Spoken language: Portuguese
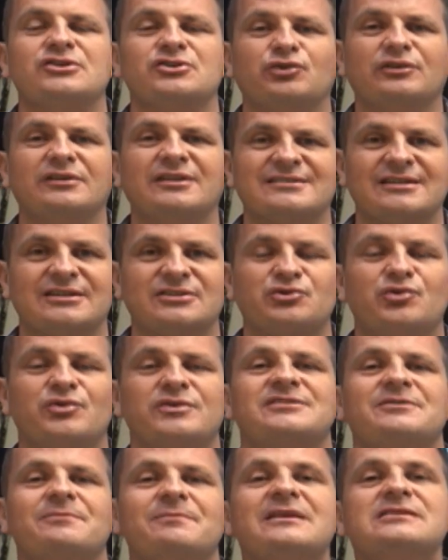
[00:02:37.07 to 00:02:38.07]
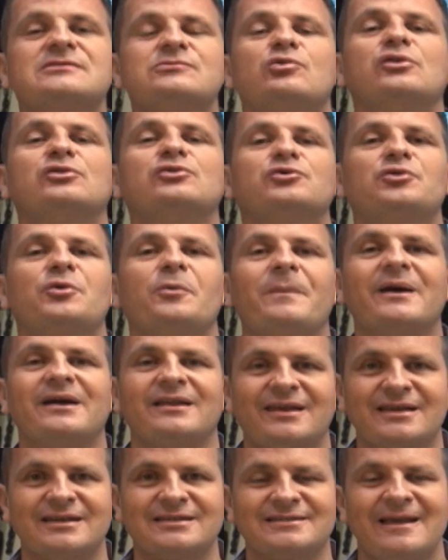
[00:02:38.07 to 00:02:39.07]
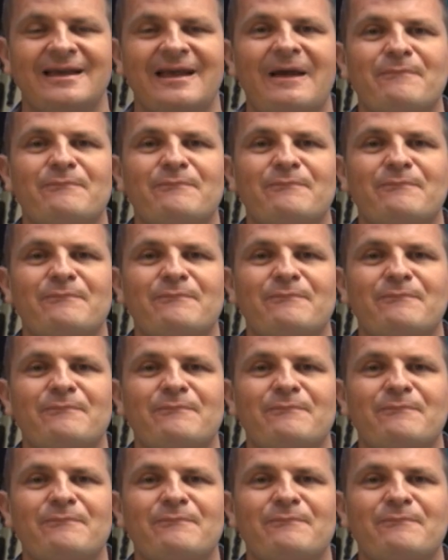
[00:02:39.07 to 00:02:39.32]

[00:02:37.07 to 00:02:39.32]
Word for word: todas as coisas, mesmo quando não parece.